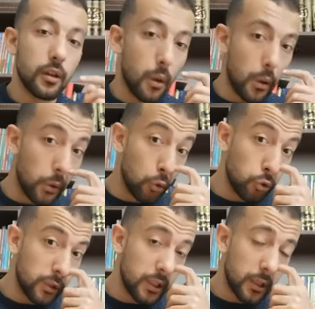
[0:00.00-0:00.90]
euh,
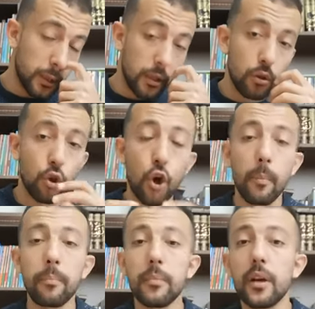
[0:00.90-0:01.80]
ludique
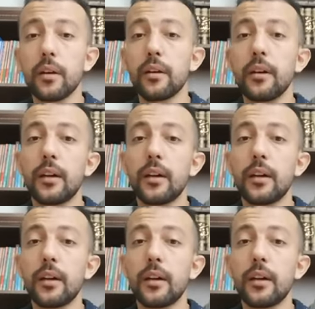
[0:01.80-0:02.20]
comme euh,